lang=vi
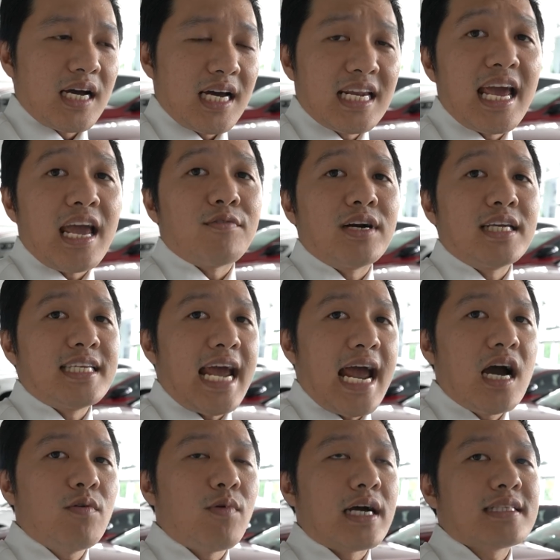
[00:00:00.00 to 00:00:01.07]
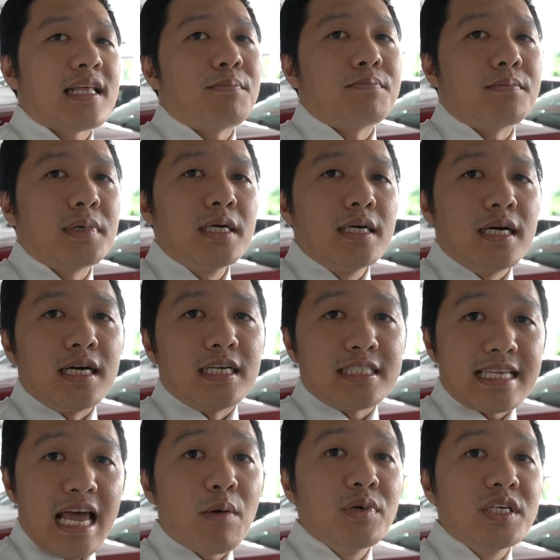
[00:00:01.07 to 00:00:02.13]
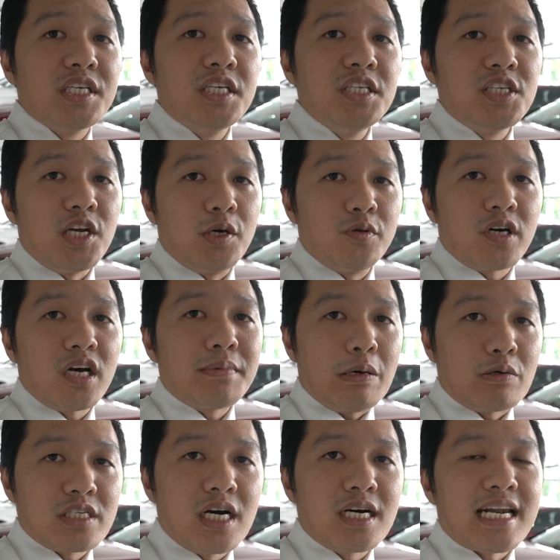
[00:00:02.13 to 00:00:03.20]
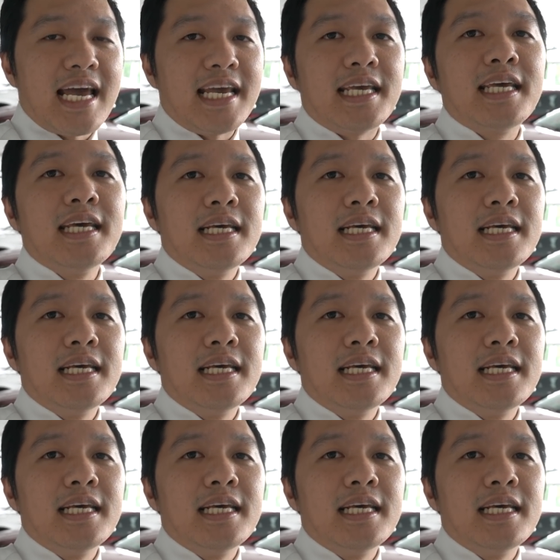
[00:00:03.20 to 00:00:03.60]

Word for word: khách hàng phải trả khoảng tầm 69 à, triệu cho cái màu sơn này